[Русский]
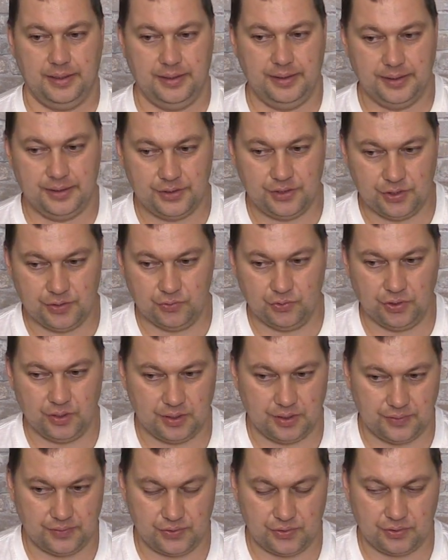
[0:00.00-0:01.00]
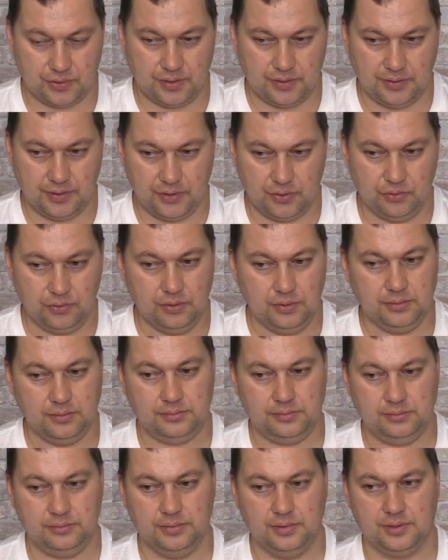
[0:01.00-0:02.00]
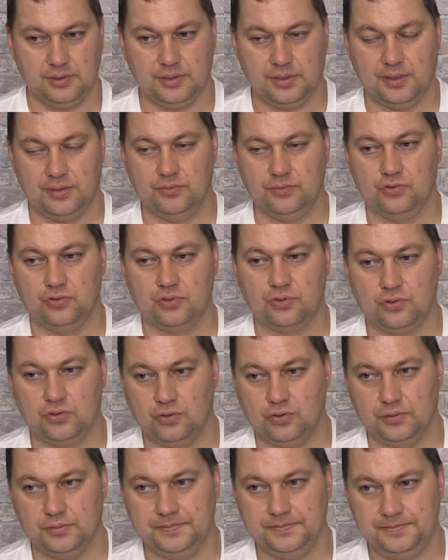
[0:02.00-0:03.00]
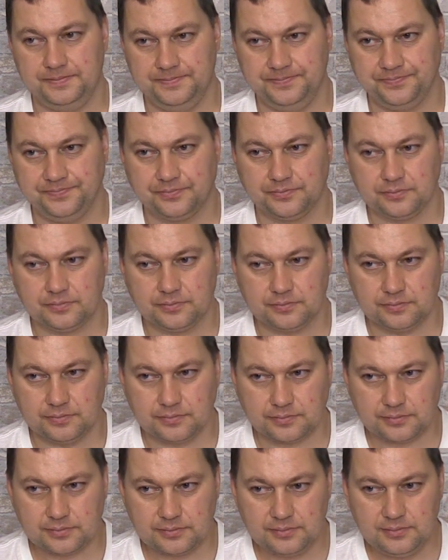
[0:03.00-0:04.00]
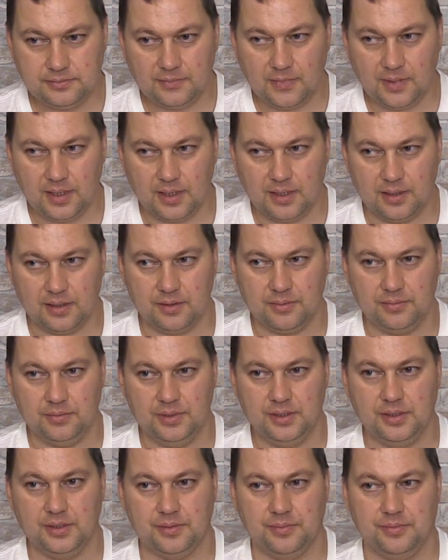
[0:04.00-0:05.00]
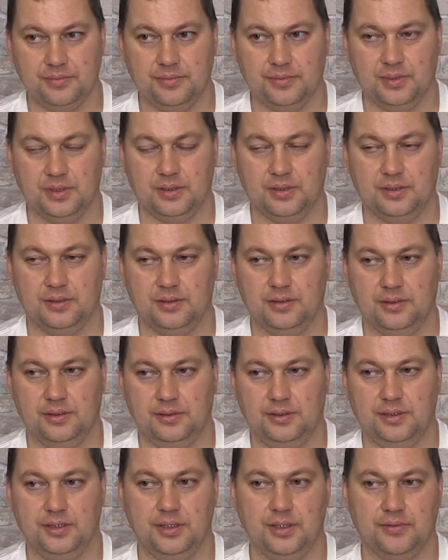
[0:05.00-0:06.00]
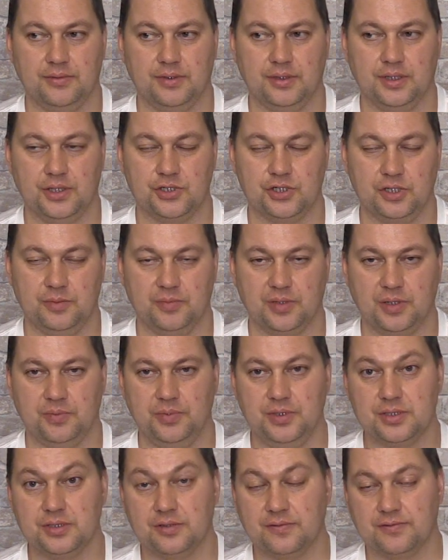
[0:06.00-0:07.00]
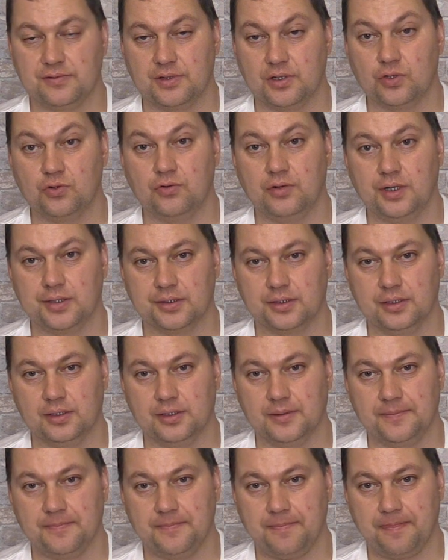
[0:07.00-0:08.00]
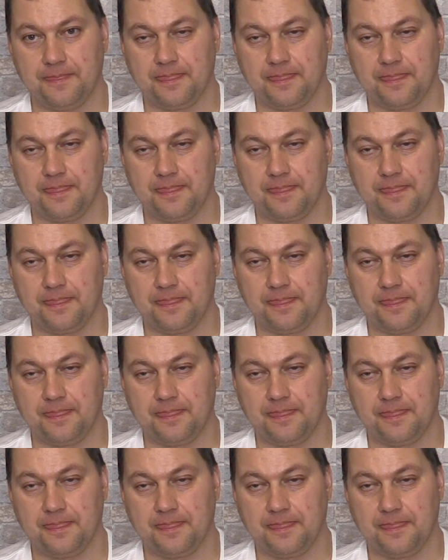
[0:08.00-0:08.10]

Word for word: И к чему я это все говорю? К тому, что э, мы э, недавно начали прописывать второго ангела.